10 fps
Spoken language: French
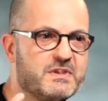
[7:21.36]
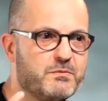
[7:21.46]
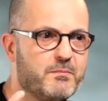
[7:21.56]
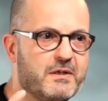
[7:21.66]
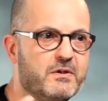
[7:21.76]
à ce
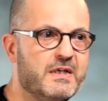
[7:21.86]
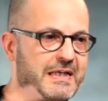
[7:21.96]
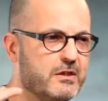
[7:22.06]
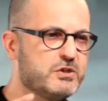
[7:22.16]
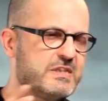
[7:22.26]
moment-là.
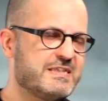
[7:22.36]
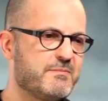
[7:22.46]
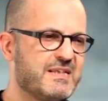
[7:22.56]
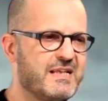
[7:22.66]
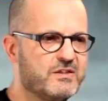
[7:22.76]
Et là, je les
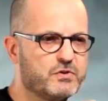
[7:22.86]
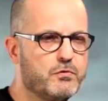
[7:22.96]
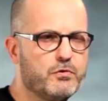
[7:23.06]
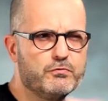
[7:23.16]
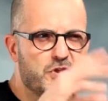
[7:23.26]
amène dans un
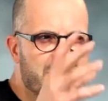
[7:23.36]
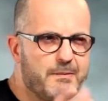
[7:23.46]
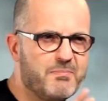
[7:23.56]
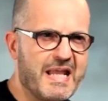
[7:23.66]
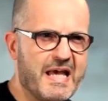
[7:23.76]
lieu, je
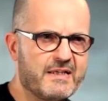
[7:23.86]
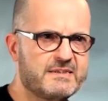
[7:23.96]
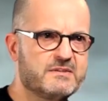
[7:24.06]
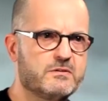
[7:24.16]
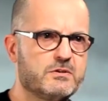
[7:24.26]
les
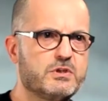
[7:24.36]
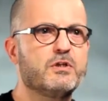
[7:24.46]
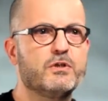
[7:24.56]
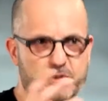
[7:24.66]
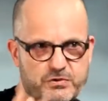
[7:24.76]
place, euh, je,
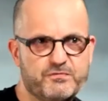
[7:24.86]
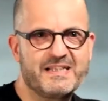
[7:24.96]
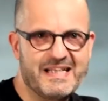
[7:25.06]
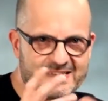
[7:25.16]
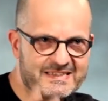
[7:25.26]
là, je fais
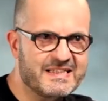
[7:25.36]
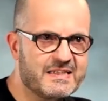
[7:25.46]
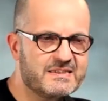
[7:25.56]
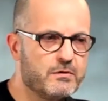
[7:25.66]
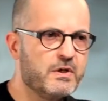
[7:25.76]
de la
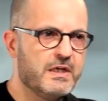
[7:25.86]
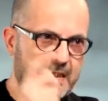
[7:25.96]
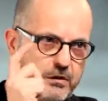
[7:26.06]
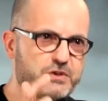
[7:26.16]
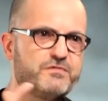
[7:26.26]
direction.
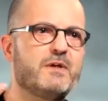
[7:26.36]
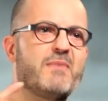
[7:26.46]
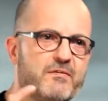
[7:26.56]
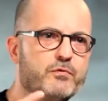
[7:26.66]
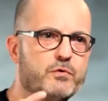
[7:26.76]
Et là, je fais
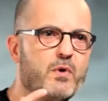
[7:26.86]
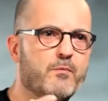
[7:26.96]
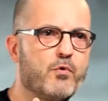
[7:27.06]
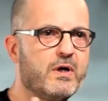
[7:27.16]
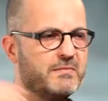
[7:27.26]
ma photo à
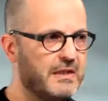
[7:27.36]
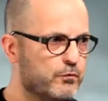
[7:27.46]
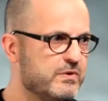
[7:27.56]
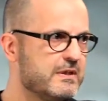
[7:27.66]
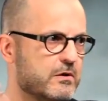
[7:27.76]
moi, mais
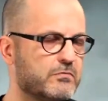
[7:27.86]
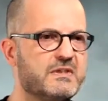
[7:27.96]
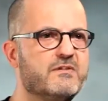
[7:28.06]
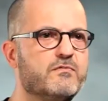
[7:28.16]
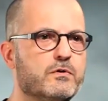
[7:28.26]
lui, l'autre,
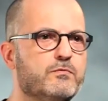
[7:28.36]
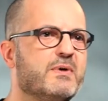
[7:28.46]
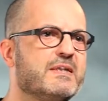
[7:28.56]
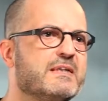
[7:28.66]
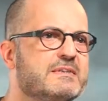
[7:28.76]
il évolue
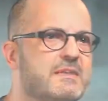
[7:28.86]
pendant ce